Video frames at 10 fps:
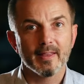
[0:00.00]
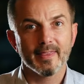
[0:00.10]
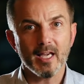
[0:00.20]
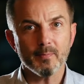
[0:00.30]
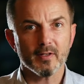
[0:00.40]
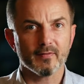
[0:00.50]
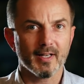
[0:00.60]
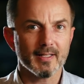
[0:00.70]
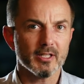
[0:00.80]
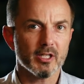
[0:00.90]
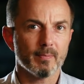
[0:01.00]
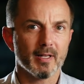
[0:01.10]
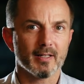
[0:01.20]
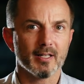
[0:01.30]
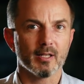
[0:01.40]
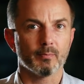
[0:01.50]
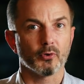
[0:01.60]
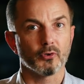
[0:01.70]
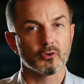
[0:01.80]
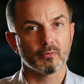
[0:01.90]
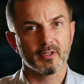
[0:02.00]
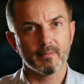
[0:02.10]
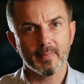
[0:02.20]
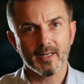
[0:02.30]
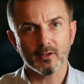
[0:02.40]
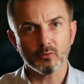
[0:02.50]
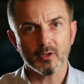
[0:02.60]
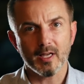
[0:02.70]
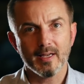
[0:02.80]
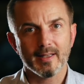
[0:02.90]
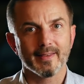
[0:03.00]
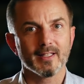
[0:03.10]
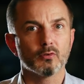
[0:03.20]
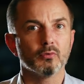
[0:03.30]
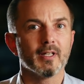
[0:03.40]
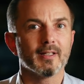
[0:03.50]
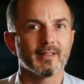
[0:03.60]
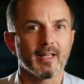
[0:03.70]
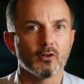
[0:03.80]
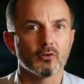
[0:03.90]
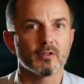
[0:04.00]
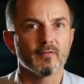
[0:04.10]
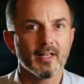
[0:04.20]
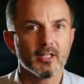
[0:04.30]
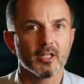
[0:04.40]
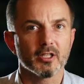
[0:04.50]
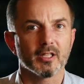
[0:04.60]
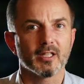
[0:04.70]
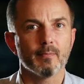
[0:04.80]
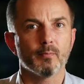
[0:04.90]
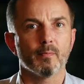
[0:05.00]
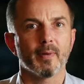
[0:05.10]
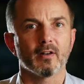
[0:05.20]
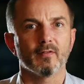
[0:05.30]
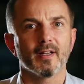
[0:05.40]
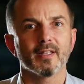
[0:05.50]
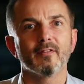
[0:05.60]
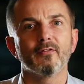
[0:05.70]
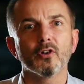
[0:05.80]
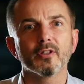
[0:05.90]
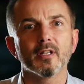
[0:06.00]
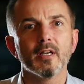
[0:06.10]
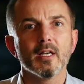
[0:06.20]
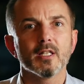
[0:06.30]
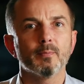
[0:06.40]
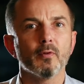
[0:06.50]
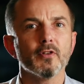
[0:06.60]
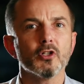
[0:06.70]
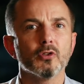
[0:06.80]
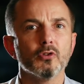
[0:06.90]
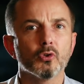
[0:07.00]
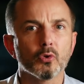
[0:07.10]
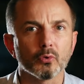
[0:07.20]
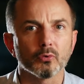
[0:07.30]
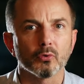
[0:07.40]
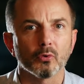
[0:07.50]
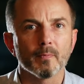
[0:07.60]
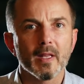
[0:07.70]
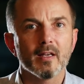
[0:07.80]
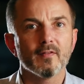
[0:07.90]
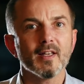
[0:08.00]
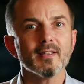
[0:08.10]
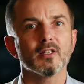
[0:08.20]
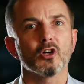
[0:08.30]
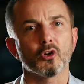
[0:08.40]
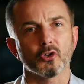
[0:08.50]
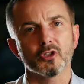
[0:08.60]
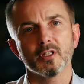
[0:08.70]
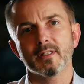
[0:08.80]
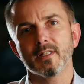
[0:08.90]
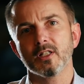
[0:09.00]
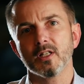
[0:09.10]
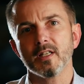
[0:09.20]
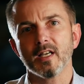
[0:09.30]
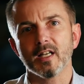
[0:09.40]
Najpierw gazy cieplarniane podnoszą temperaturę, na skutek tego zwiększa się tempo parowania wody z powierzchni gruntu, więc rośnie stężenie